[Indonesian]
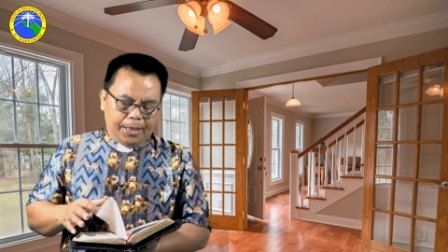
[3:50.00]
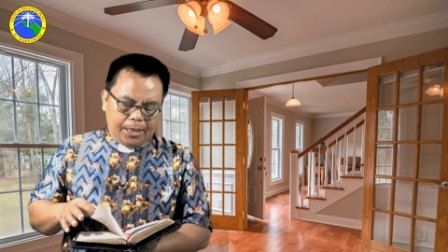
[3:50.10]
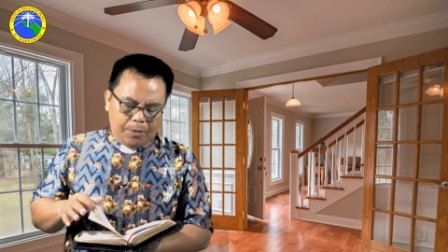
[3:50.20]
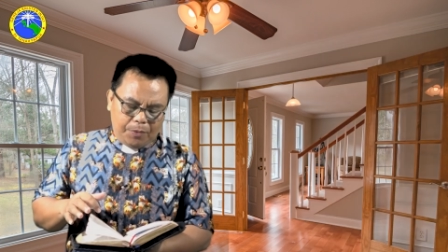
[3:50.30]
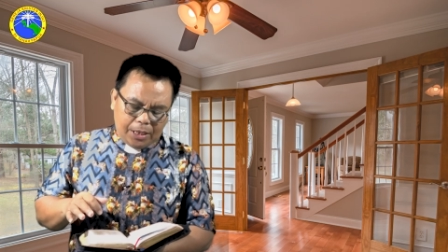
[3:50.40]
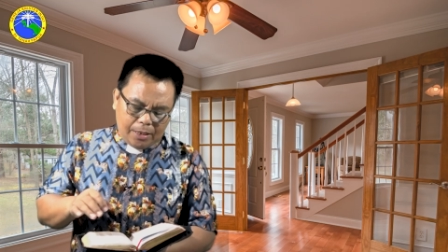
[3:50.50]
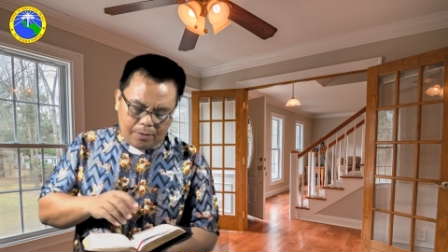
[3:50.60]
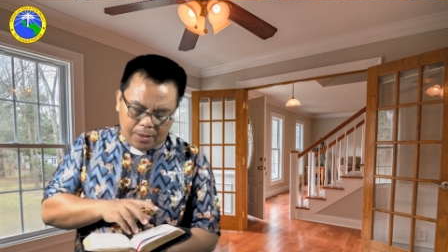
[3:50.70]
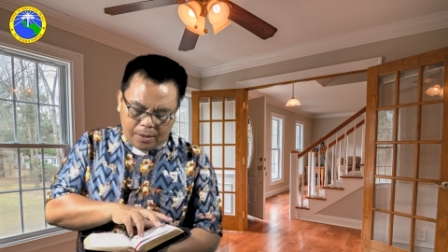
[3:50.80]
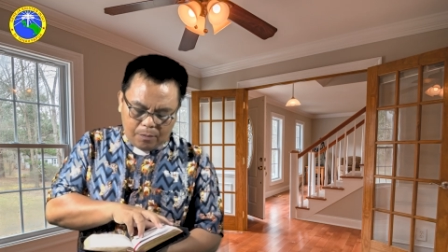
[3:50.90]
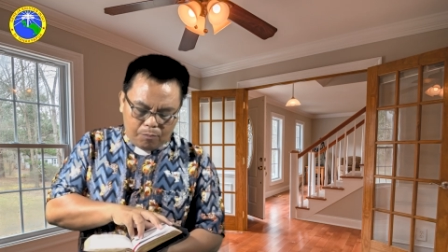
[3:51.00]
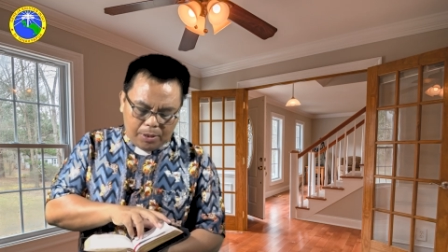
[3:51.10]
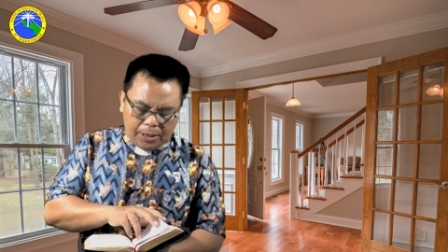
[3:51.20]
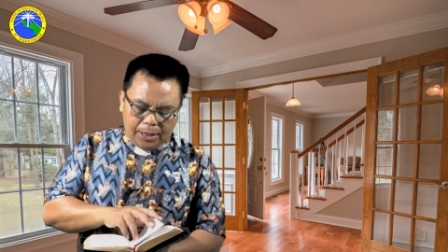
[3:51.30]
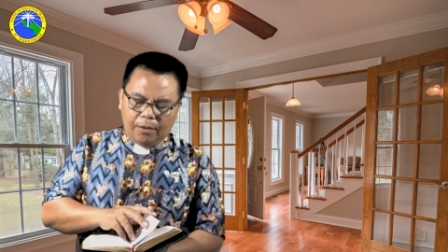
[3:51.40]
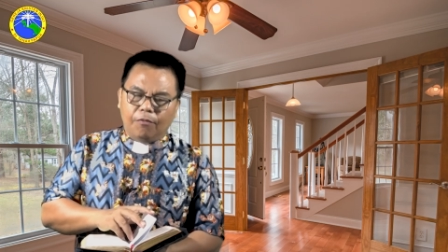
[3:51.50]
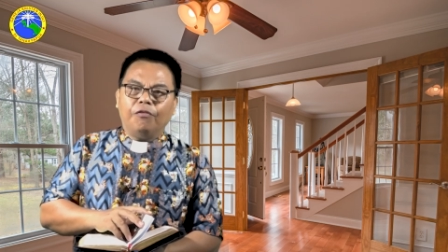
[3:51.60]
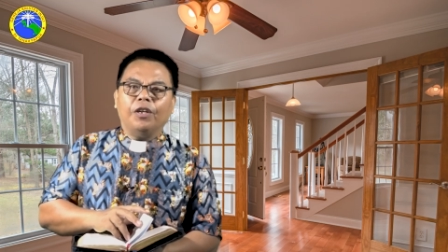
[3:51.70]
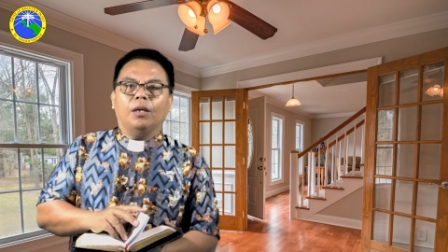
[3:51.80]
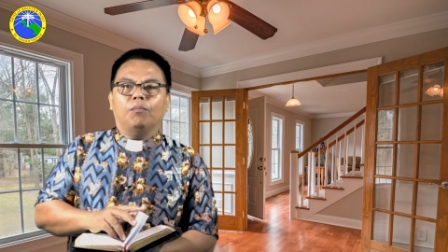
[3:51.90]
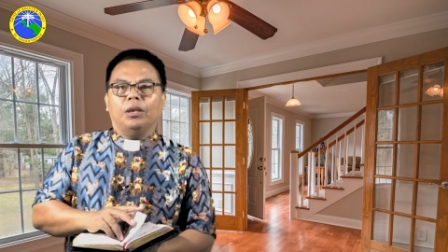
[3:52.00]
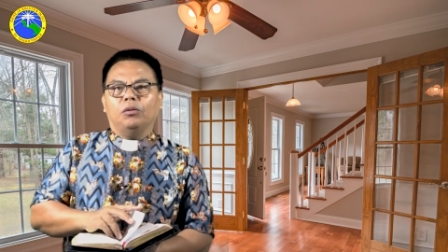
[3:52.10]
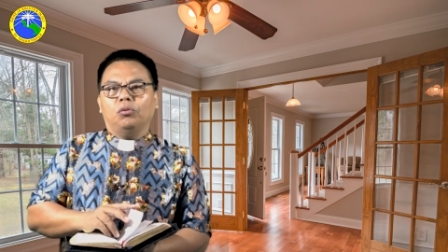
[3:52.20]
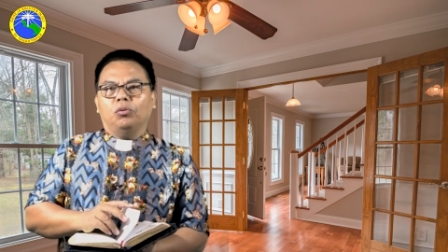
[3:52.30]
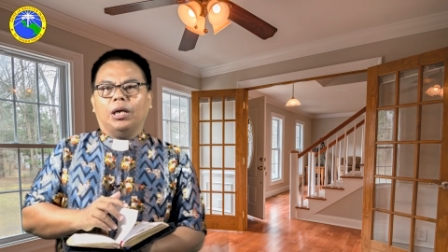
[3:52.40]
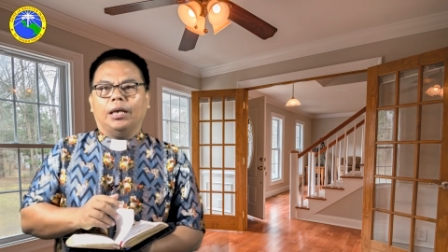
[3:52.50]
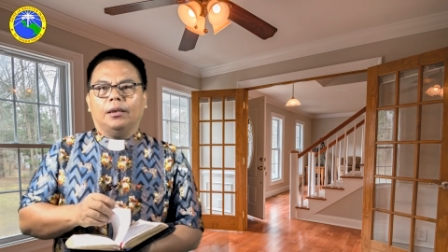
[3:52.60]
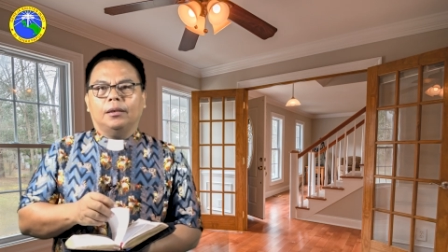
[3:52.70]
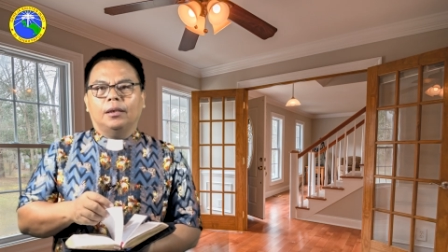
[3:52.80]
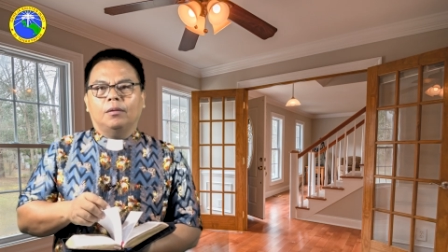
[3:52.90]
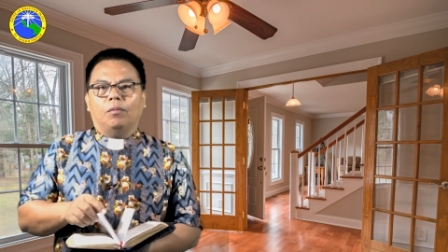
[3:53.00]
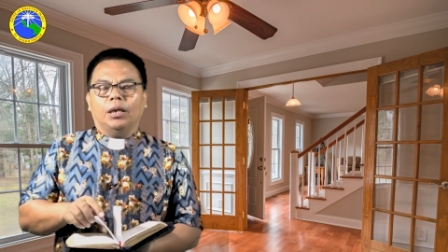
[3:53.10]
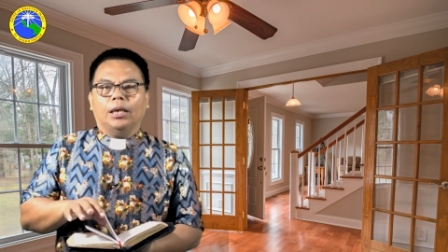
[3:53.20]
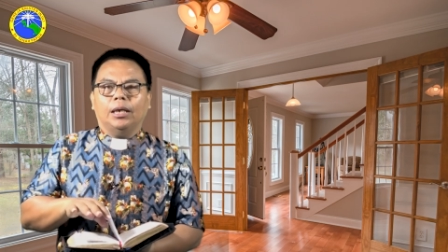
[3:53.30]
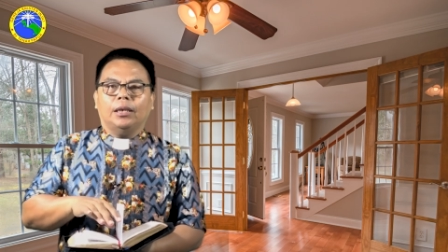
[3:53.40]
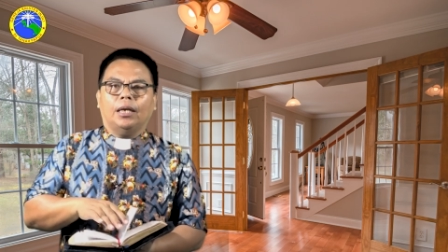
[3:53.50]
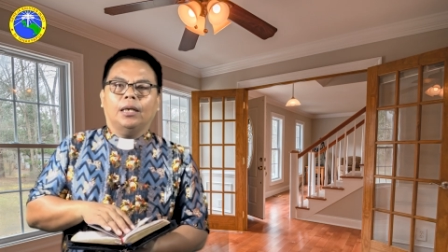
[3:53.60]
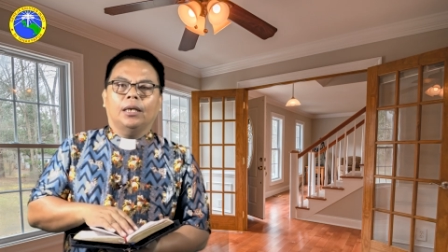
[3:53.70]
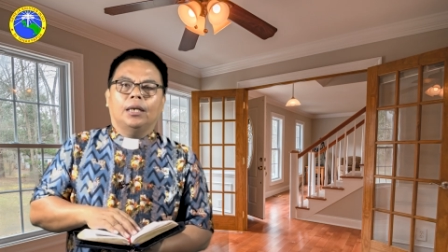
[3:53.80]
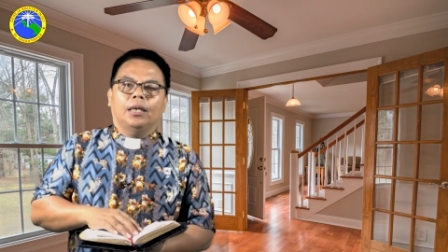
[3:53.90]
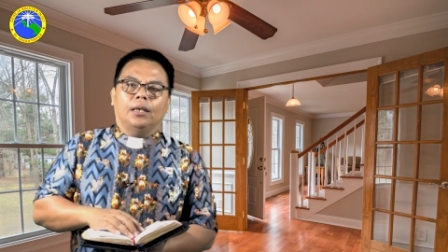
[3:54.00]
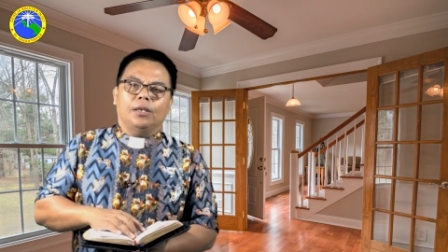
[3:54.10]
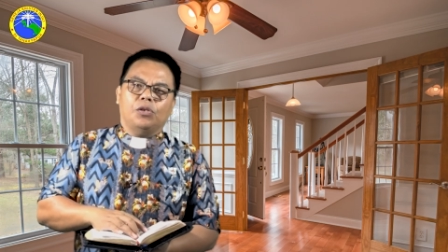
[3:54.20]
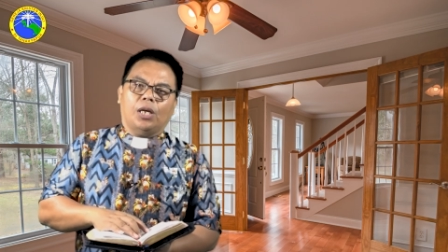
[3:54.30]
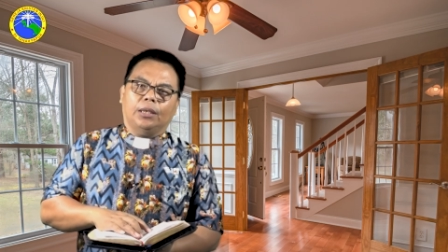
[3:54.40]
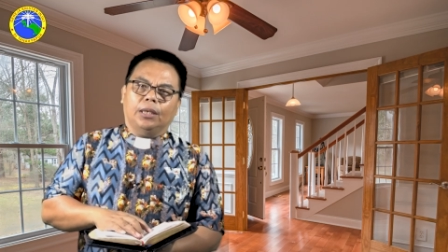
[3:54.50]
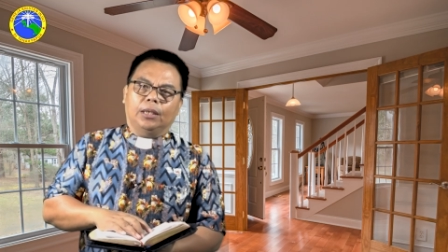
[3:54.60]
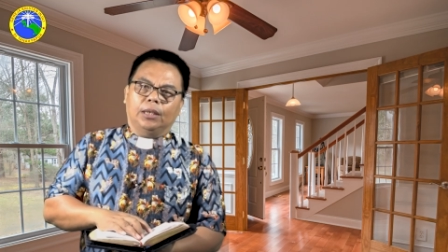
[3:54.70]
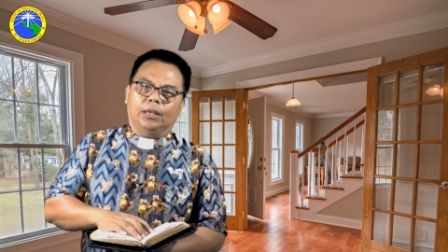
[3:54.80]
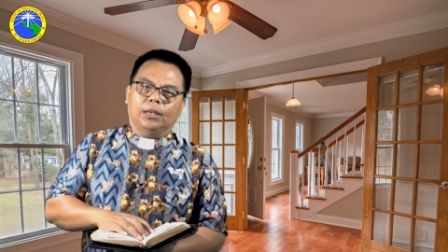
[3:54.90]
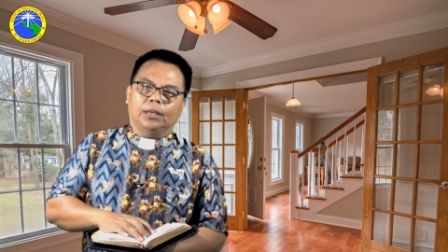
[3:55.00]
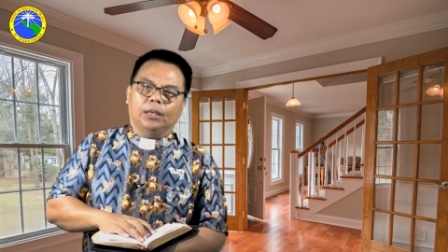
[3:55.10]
Demikian bagian firman Tuhan bagi kita di saat ini.